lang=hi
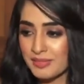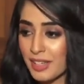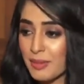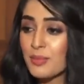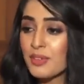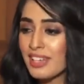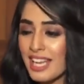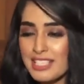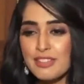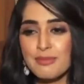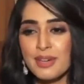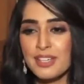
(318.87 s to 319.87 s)
they're
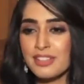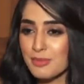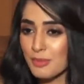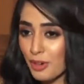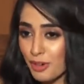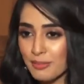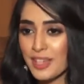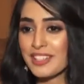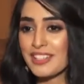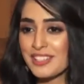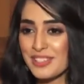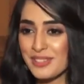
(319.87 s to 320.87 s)
less of mentors more of
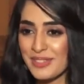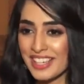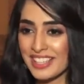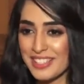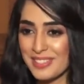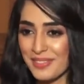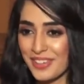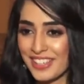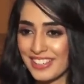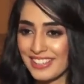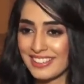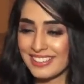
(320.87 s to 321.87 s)
mothers to me at this
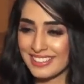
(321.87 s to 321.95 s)
point